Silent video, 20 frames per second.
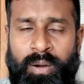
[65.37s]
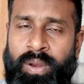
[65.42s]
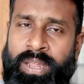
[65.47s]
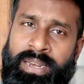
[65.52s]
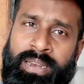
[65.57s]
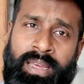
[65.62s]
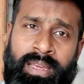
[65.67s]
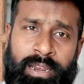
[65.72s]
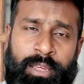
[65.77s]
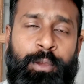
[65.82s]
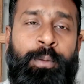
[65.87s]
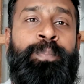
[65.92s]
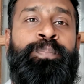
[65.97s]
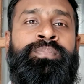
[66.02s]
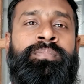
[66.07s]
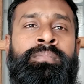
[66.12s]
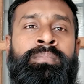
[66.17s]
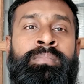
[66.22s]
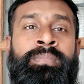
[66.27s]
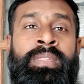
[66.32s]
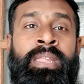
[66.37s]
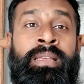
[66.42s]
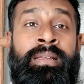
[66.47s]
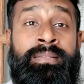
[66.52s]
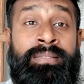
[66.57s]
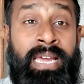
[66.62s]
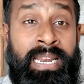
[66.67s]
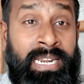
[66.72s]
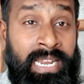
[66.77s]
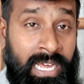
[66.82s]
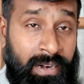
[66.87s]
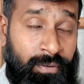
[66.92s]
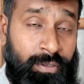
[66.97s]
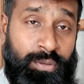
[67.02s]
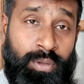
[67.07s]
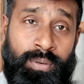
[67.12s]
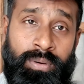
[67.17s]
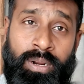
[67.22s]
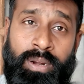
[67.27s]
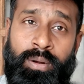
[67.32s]
கருளினாலையும் தன்னார்வ
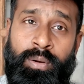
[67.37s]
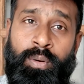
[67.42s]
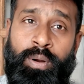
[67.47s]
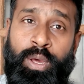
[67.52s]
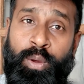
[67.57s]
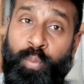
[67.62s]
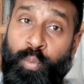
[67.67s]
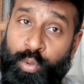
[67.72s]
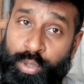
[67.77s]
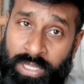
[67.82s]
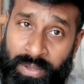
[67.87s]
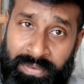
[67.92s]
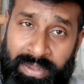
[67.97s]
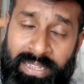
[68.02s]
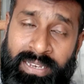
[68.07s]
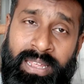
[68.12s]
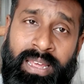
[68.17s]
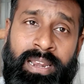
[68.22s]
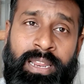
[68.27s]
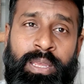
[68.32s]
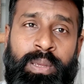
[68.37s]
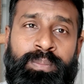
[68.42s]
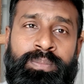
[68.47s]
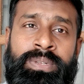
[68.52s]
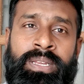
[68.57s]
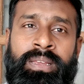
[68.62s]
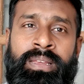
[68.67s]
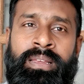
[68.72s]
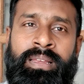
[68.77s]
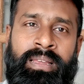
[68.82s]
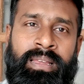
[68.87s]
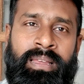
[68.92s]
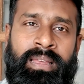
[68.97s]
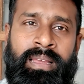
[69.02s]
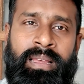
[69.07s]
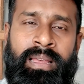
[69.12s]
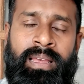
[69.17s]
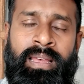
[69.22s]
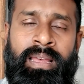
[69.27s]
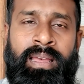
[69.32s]
தொண்டர்களோட உதவியினாலையும்
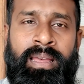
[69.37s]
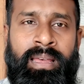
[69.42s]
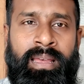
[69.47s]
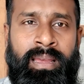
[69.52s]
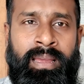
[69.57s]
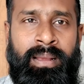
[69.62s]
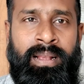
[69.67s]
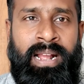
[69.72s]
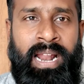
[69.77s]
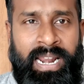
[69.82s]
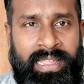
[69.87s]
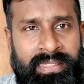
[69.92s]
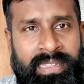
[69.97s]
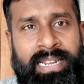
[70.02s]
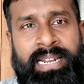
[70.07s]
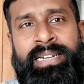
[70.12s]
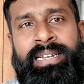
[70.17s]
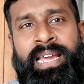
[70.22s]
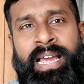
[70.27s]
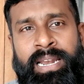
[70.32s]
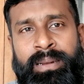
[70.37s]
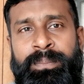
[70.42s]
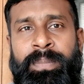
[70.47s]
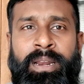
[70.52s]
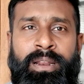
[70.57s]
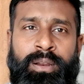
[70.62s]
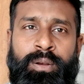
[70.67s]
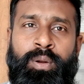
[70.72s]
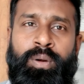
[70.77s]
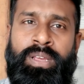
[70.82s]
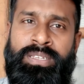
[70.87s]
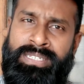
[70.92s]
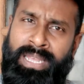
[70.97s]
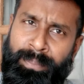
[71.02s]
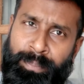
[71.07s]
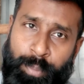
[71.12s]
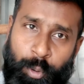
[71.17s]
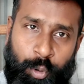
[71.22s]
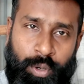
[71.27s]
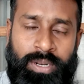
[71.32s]
கலந்துக்கிட்ட அன்பர்களோட
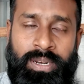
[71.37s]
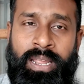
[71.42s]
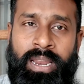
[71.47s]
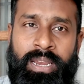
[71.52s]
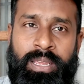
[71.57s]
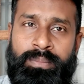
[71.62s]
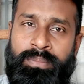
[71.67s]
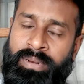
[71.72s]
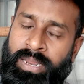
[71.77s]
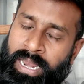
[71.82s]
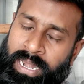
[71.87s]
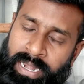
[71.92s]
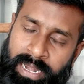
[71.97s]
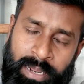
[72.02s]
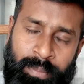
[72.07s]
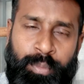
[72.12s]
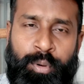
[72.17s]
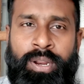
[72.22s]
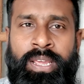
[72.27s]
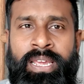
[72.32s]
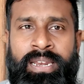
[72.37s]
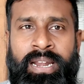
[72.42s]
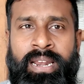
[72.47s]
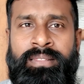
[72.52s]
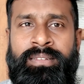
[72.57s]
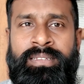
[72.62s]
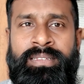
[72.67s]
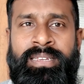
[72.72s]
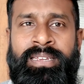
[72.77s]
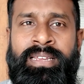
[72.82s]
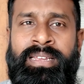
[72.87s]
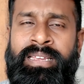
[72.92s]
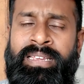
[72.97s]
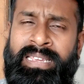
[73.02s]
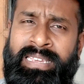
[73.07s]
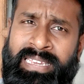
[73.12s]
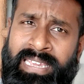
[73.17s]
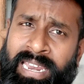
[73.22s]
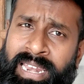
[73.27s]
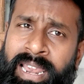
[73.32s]
சப்போர்ட்டினாலையும் நல்ல முறையாக நடந்தது
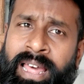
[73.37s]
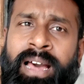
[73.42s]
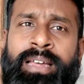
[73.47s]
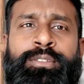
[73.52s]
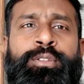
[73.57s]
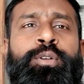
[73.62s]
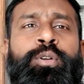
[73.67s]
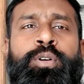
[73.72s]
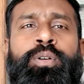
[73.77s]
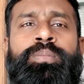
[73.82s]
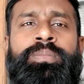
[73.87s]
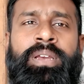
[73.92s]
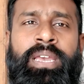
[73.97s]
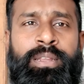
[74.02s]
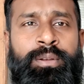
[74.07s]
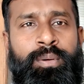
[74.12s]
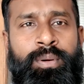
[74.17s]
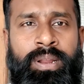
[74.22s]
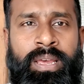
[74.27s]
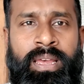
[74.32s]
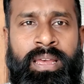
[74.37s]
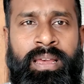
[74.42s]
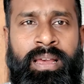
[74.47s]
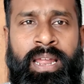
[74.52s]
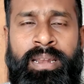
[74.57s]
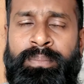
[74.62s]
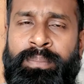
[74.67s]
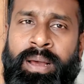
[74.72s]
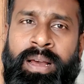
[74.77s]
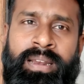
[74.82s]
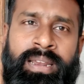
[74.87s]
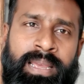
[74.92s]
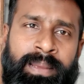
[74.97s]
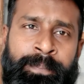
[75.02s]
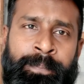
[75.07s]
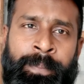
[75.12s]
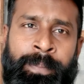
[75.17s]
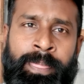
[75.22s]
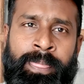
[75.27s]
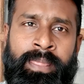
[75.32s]
எல்லாத்துக்கும் என்னோட அன்பான
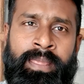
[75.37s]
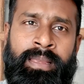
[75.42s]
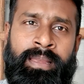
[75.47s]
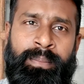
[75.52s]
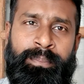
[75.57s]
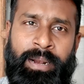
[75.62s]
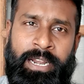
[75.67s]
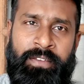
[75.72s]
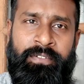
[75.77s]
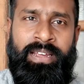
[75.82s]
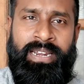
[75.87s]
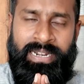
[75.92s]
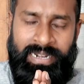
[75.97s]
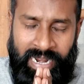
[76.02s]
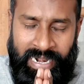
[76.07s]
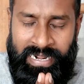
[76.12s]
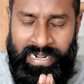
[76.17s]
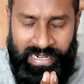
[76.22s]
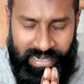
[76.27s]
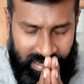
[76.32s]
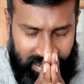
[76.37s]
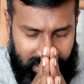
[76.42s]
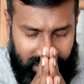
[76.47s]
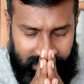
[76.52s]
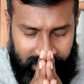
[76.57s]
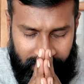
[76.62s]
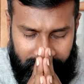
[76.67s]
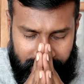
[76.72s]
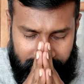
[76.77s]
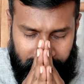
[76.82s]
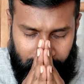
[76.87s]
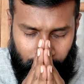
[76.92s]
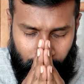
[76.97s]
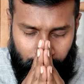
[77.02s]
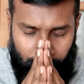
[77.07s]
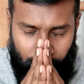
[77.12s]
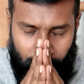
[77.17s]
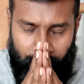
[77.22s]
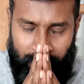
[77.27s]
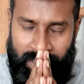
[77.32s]
பணிவான நன்றிகளை நான்
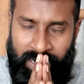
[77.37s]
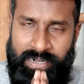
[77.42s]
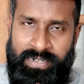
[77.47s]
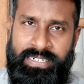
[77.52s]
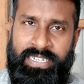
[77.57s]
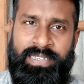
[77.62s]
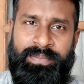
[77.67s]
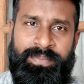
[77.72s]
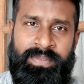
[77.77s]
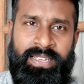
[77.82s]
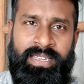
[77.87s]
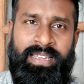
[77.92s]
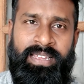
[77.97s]
தெரிவிச்சுக்கிறேன் ரொம்ப ரொம்ப நன்றி